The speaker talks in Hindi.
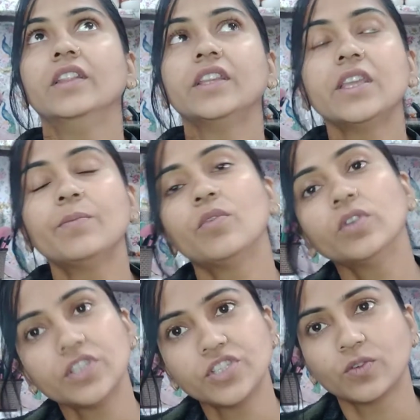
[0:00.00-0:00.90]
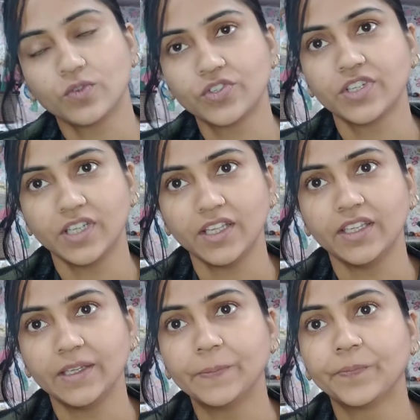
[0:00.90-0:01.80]
देखिए बहुत अच्छा क्वेश्चन है
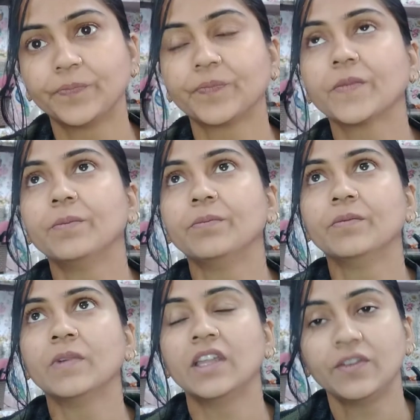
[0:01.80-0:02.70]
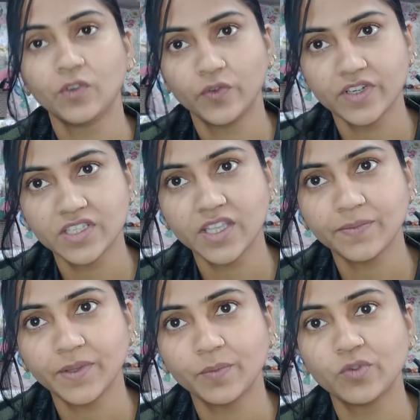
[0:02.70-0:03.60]
ये हमारे व्यूवर्स ने
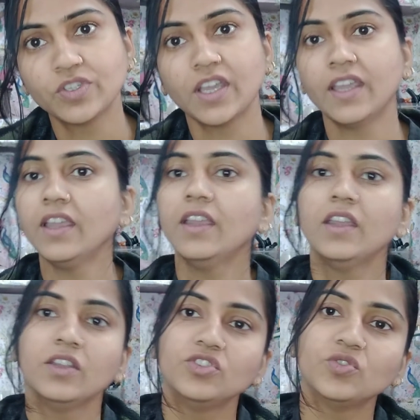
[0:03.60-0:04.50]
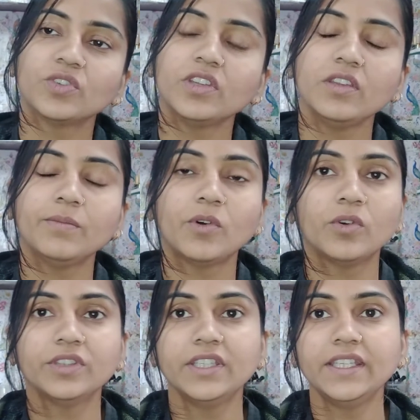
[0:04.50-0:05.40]
हमसे पूछा है जो कि
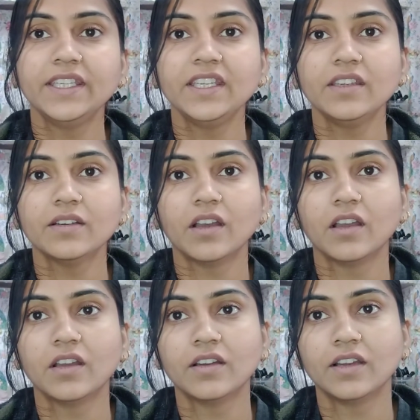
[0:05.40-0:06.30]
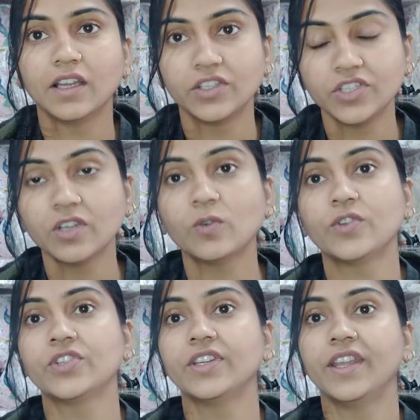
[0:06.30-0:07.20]
बहुत ही आ, अच्छा
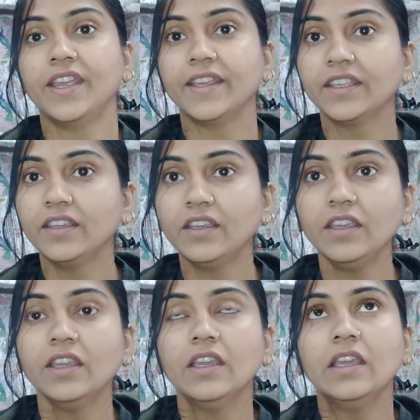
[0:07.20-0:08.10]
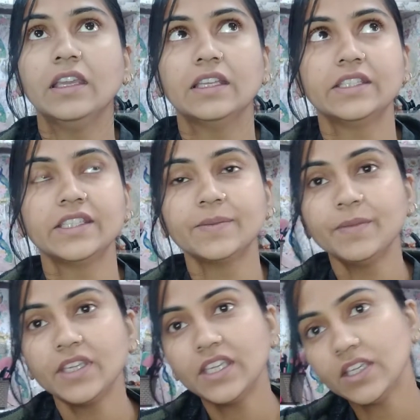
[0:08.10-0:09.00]
क्वेश्चन है कि
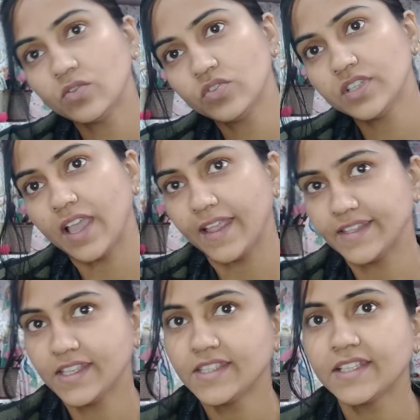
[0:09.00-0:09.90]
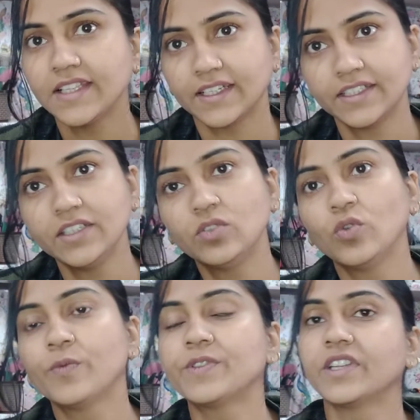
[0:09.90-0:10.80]
जिसमें कि कुछ ऐसे सिलेक्टेड
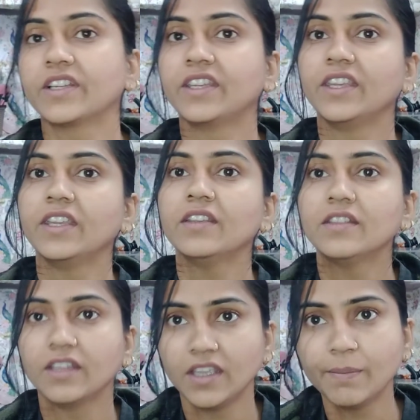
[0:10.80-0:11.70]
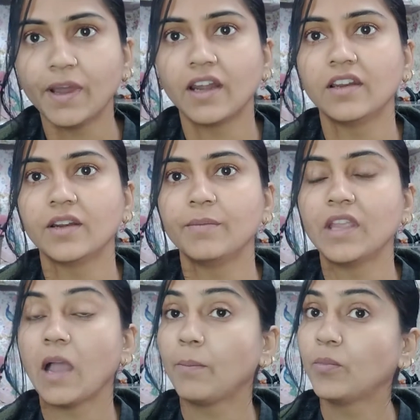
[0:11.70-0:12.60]
ट्यूब्स रखें नए पार्लर
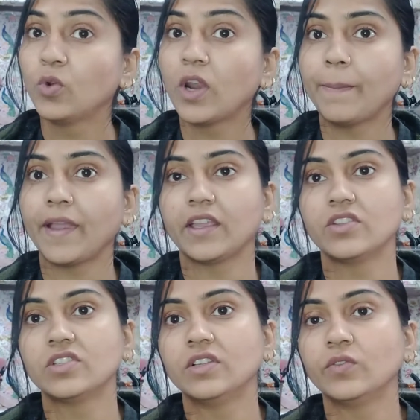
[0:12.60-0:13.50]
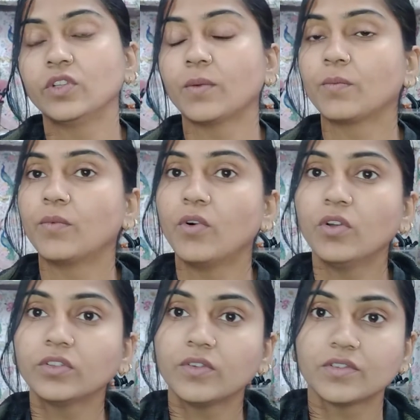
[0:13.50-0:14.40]
में आप पूरा पैकेज लोगे तब
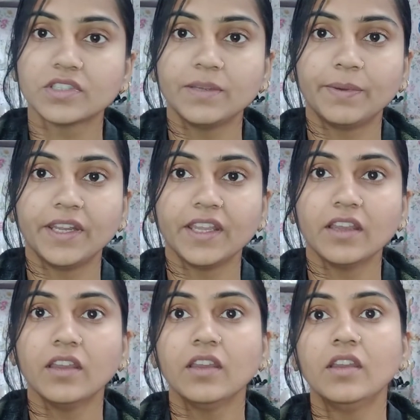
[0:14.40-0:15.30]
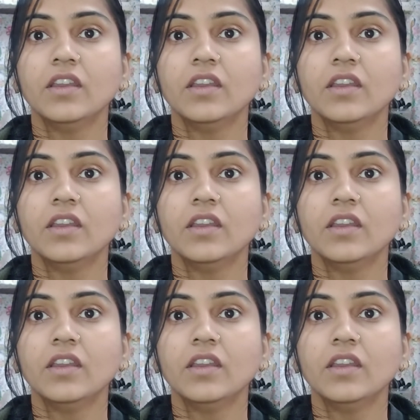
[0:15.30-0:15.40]
बहुत कॉस्टली पड़ेगा